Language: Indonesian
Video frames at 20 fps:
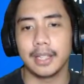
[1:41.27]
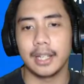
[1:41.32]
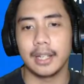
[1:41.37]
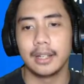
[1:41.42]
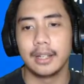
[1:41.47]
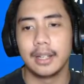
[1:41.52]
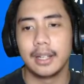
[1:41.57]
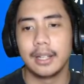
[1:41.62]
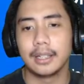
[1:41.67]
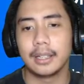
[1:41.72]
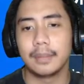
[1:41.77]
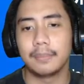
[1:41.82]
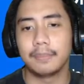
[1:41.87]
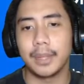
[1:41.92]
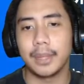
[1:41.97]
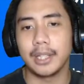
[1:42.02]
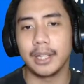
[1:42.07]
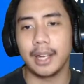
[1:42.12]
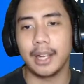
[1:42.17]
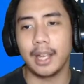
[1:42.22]
ya
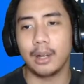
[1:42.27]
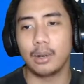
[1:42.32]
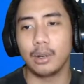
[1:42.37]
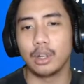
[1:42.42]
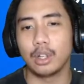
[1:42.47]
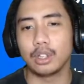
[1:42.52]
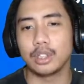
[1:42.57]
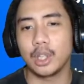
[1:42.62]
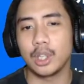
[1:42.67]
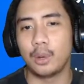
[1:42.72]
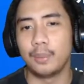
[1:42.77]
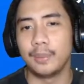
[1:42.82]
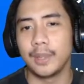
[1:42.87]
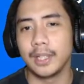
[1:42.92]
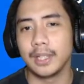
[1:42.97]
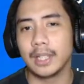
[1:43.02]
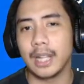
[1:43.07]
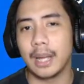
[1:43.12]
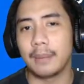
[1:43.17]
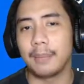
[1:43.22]
tempat yang kayak Colosseum
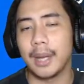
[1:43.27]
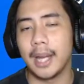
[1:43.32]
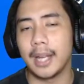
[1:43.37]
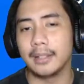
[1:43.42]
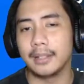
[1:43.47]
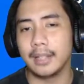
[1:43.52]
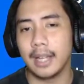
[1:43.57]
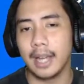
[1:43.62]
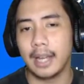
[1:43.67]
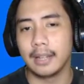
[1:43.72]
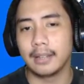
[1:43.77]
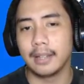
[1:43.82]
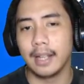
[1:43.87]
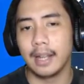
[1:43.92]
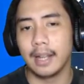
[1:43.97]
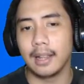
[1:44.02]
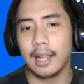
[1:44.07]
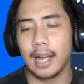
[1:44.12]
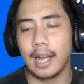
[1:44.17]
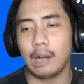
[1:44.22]
ini namanya
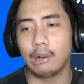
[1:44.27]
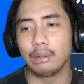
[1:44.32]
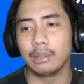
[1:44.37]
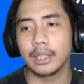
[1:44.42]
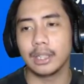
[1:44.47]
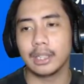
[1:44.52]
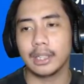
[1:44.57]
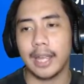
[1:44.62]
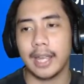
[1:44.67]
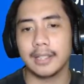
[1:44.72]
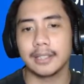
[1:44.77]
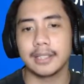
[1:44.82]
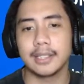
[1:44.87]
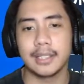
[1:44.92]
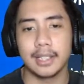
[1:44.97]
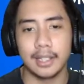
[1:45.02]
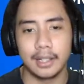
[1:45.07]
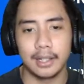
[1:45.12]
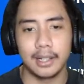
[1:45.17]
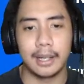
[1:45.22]
adalah Haunted
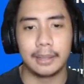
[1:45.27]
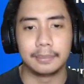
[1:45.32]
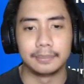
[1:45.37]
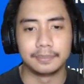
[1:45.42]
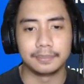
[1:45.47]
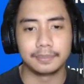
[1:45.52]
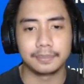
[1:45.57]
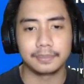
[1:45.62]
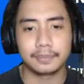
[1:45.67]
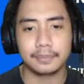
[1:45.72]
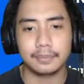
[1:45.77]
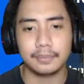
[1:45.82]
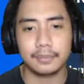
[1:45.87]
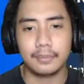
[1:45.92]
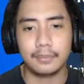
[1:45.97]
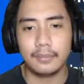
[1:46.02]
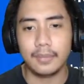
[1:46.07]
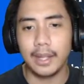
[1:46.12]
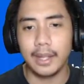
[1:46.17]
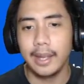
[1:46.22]
Castle ya
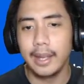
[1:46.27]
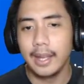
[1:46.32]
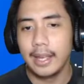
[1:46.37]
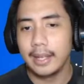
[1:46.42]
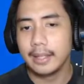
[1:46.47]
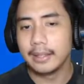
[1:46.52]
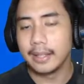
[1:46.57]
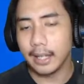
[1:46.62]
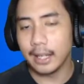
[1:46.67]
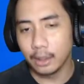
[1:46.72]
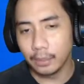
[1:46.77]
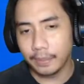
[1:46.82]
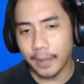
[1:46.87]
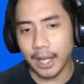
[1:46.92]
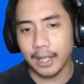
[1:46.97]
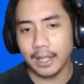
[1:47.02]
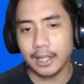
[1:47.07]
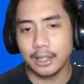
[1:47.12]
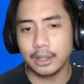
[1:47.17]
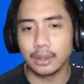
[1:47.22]
jangan lupa
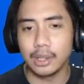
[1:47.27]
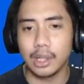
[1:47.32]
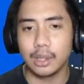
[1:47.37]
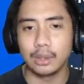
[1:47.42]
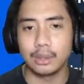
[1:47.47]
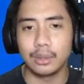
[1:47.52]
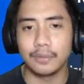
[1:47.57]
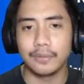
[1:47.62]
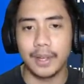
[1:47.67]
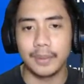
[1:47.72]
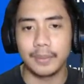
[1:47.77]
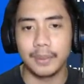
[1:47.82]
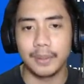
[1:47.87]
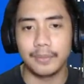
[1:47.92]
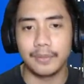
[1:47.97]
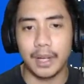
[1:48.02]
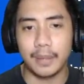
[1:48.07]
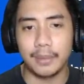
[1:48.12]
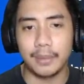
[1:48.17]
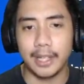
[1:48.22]
kalian juga untuk
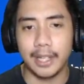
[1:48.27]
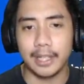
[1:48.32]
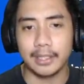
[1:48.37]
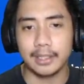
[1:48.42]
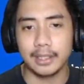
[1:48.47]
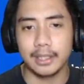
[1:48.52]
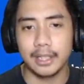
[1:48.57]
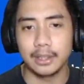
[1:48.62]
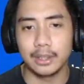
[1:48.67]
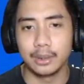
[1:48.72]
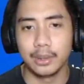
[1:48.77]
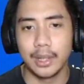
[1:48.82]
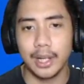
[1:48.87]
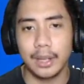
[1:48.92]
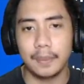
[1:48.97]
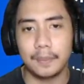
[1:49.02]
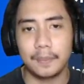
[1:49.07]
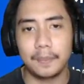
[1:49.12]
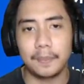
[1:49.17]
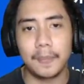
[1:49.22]
farming-farming castle-nya juga
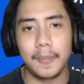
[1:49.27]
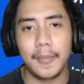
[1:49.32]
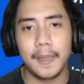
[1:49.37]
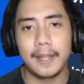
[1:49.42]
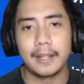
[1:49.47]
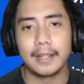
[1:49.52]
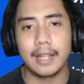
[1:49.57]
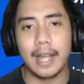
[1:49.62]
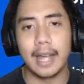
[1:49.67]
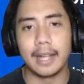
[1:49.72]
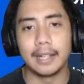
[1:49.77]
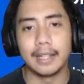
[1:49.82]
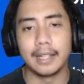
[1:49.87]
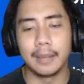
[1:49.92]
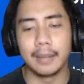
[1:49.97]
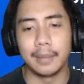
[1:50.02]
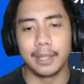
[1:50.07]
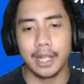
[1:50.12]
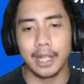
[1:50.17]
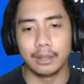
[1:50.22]
nah ini
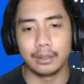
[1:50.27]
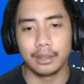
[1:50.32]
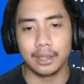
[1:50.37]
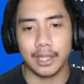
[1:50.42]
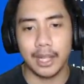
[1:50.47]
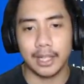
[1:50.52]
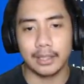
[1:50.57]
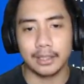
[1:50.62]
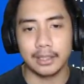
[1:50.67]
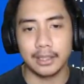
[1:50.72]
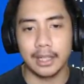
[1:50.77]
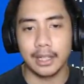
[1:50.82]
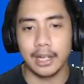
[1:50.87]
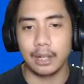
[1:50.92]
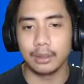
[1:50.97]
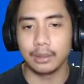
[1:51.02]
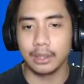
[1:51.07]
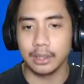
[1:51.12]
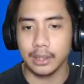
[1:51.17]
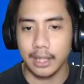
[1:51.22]
namanya Haunted Castle dari
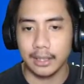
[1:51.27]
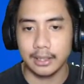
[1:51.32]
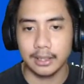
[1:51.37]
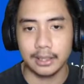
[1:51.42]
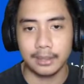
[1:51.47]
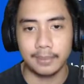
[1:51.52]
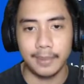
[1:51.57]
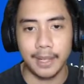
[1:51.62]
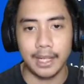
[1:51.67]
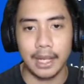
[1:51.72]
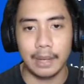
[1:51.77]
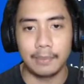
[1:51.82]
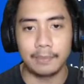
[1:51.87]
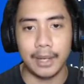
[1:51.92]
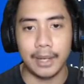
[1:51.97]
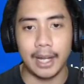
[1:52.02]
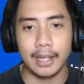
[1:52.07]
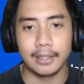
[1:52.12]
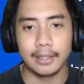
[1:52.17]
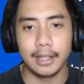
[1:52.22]
Haunted Castle semuanya
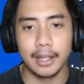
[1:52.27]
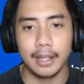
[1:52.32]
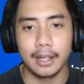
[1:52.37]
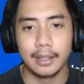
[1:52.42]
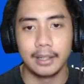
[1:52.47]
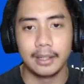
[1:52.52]
gampang aja